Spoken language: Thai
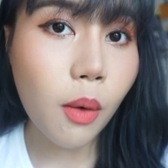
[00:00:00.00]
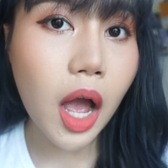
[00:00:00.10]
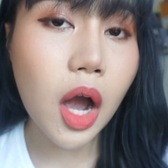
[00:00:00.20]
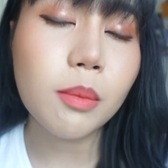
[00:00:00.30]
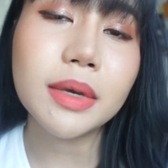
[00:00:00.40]
ราะ
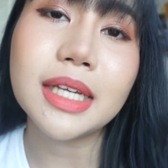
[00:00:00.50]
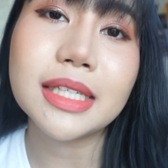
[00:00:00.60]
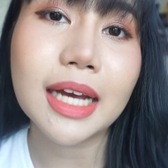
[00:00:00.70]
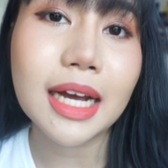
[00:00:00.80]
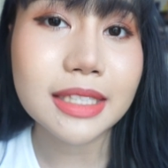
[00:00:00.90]
ว่าเขามี
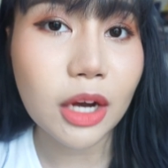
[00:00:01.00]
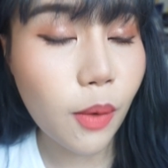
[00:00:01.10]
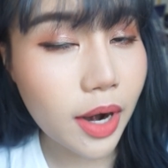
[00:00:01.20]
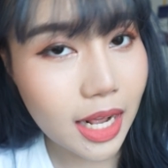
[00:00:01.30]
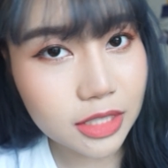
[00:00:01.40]
สารสกัดจาก
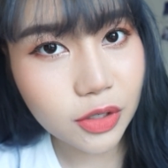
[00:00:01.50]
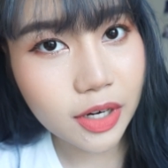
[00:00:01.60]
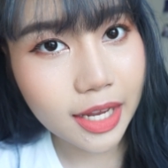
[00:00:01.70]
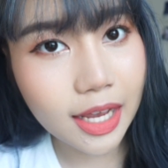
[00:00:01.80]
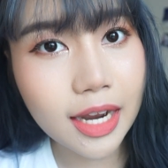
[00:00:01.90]
ว่านหางจ
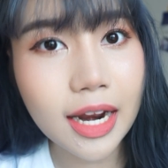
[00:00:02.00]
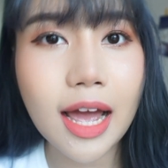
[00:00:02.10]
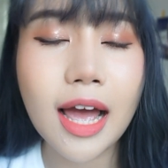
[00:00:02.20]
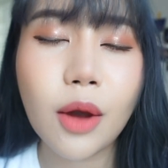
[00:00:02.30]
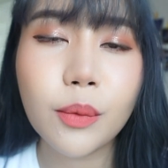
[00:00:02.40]
ระเข้
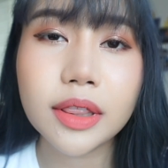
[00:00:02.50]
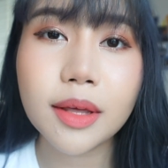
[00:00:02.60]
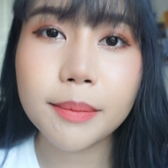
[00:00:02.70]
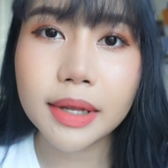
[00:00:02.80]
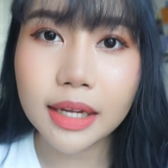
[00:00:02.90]
นะคะ วิ
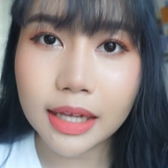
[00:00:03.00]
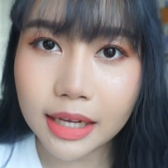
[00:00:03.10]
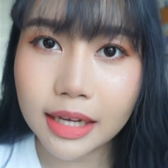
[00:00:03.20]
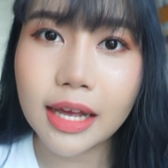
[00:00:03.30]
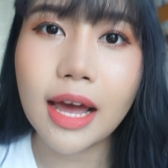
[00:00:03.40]
ตามิน
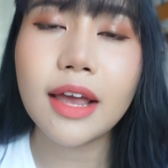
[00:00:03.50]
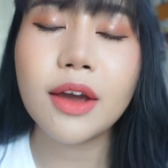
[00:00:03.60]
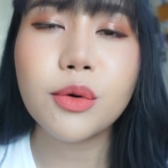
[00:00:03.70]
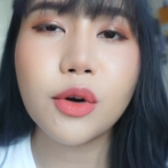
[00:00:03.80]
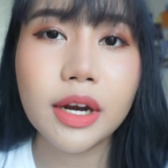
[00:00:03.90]
อีไฮ
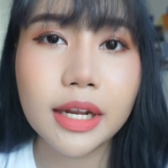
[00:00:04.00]
ยาลูรอ